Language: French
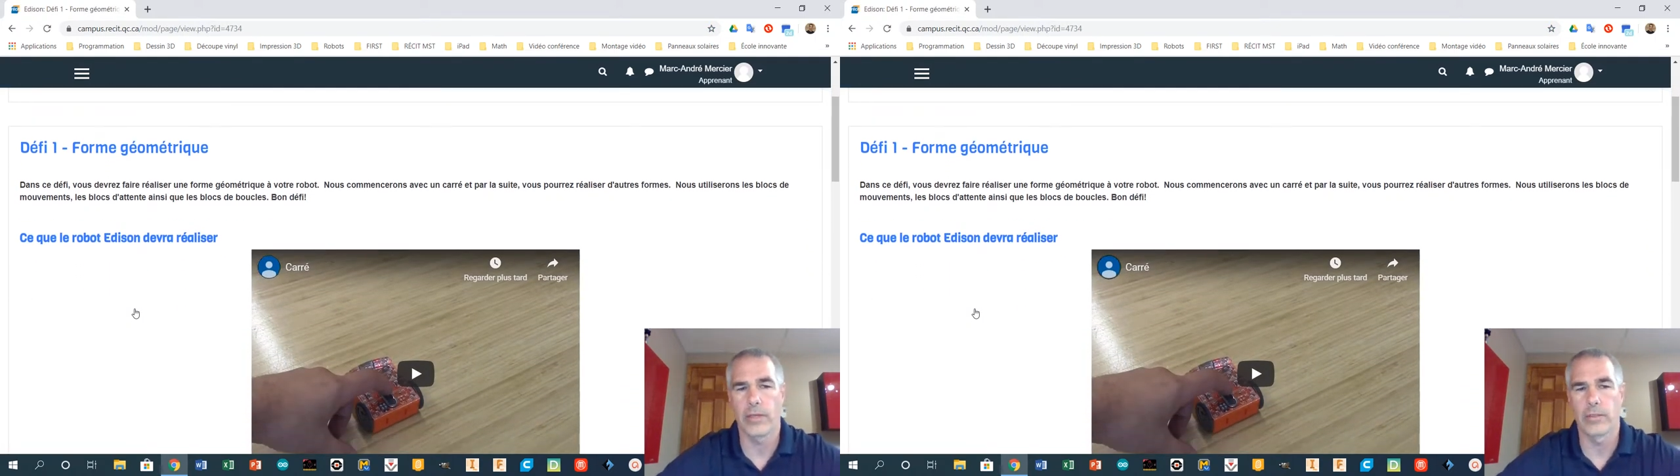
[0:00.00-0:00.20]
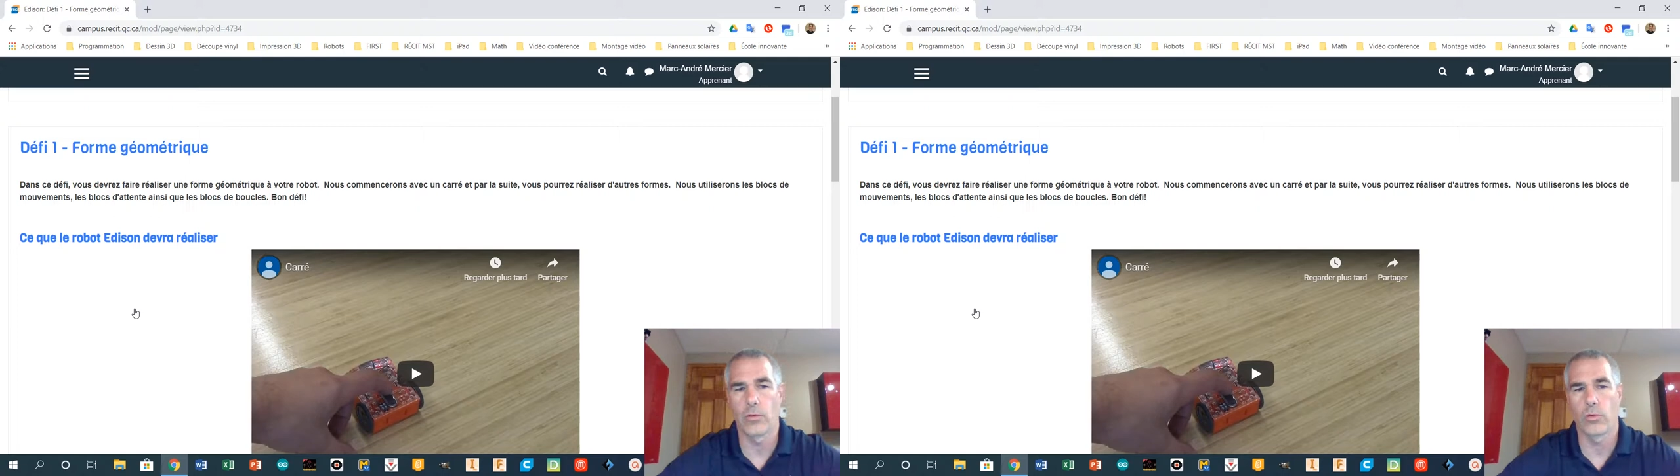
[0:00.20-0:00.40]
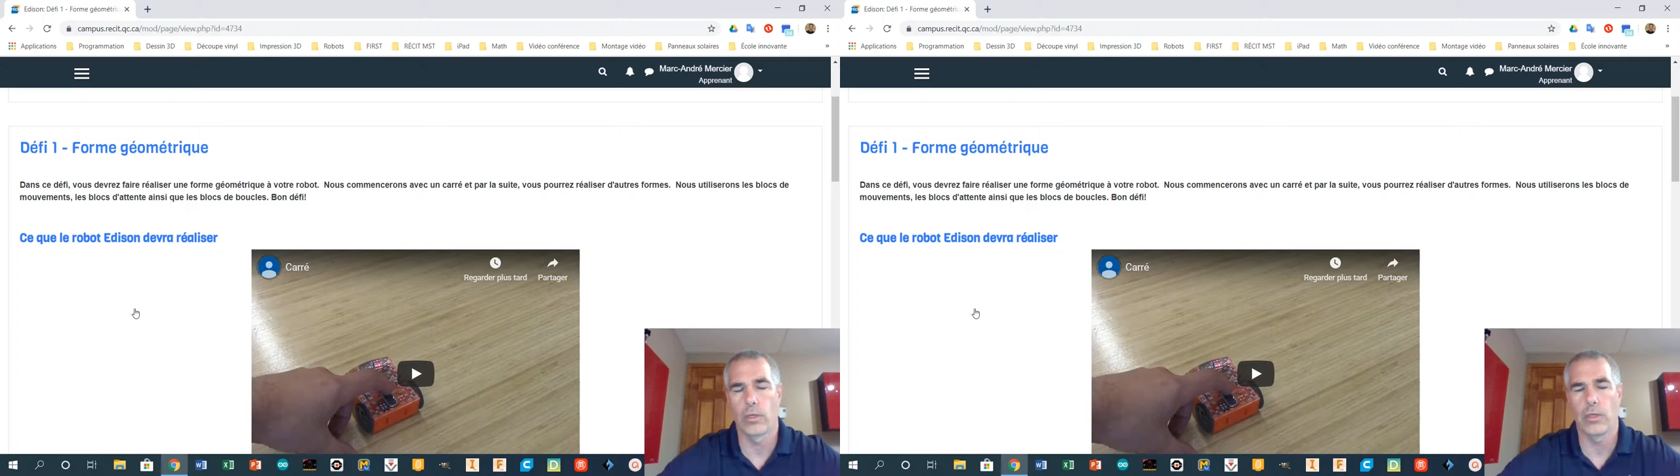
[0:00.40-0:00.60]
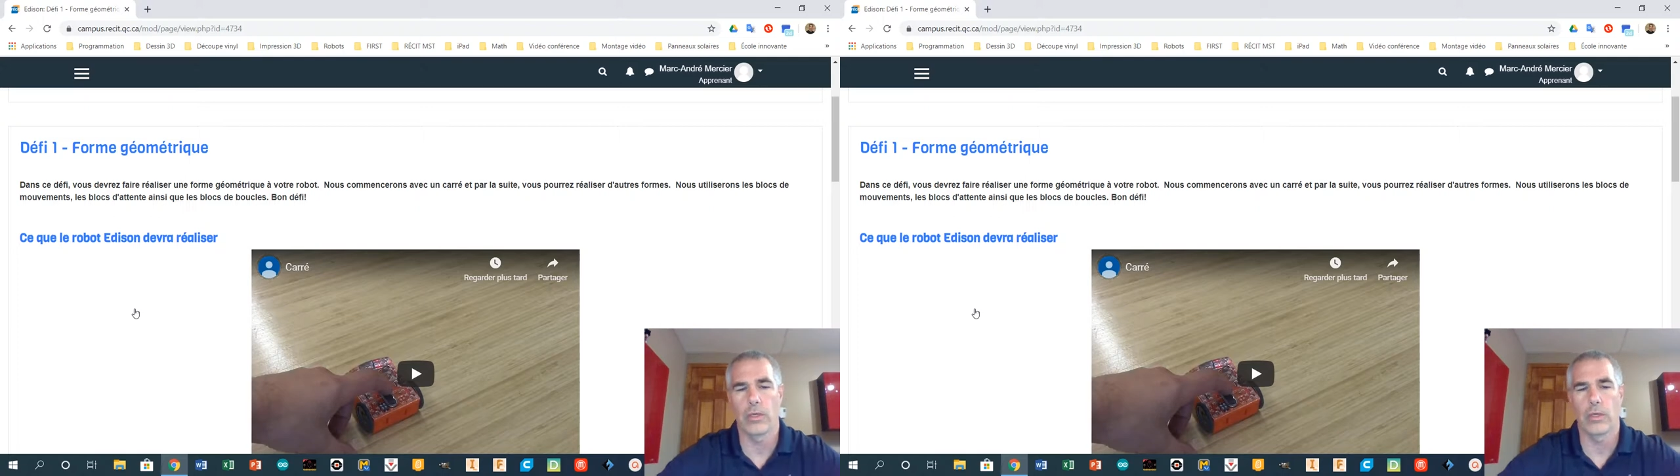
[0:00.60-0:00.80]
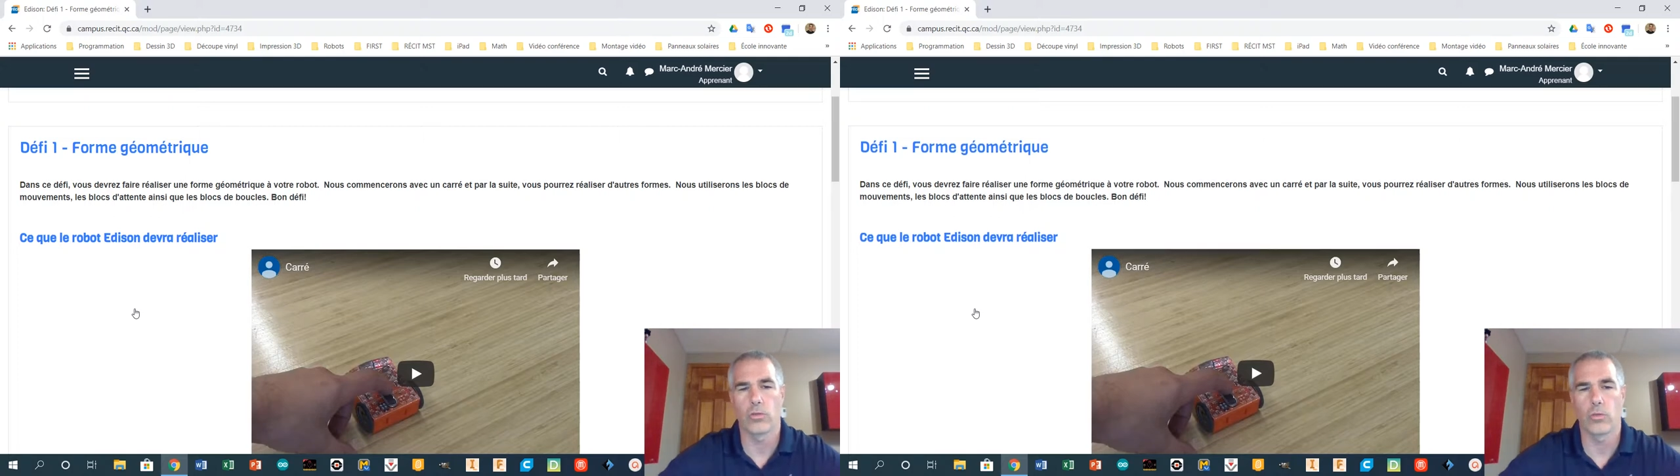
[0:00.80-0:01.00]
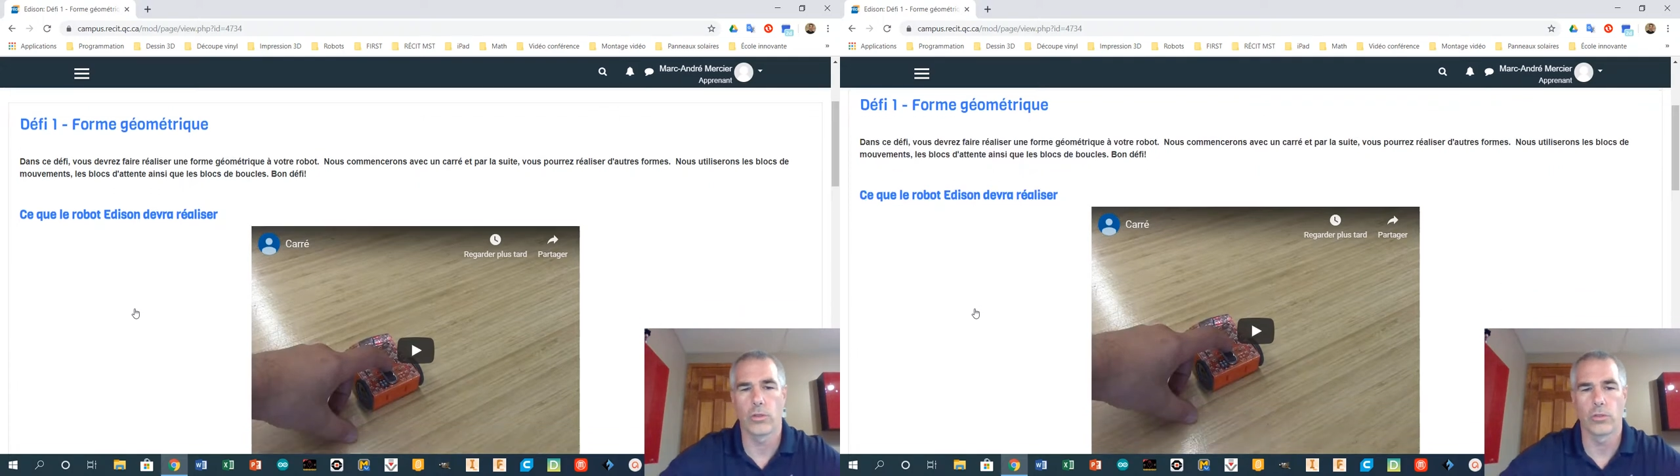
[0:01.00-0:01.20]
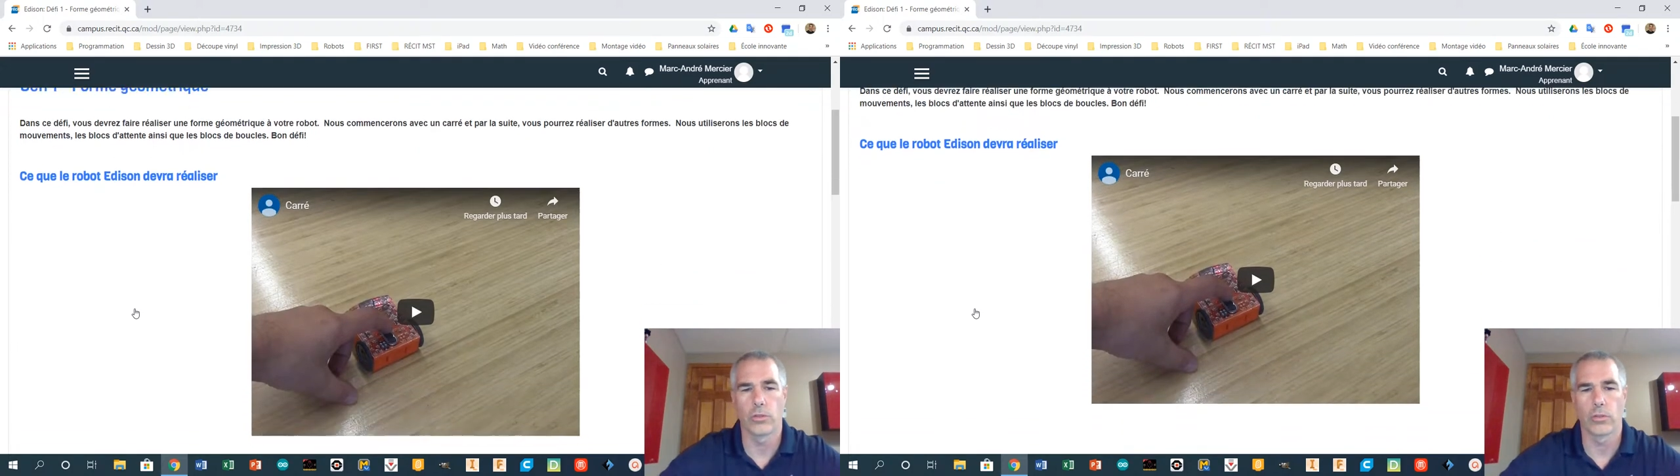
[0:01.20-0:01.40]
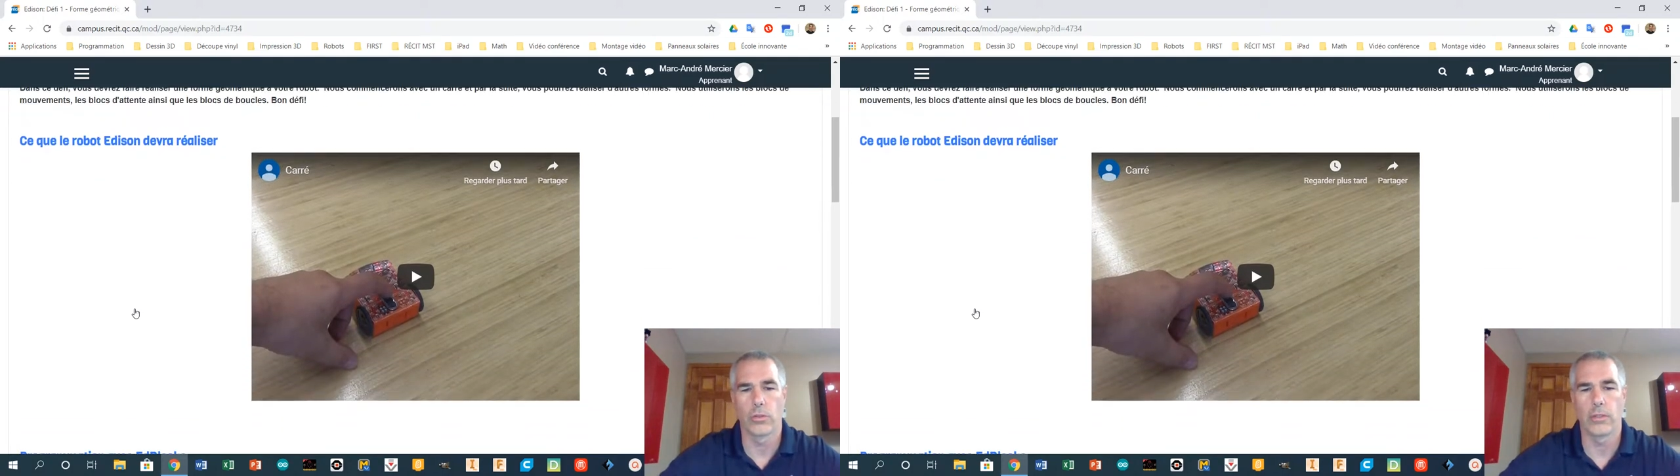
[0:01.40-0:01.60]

exécuter et ensuite de ça,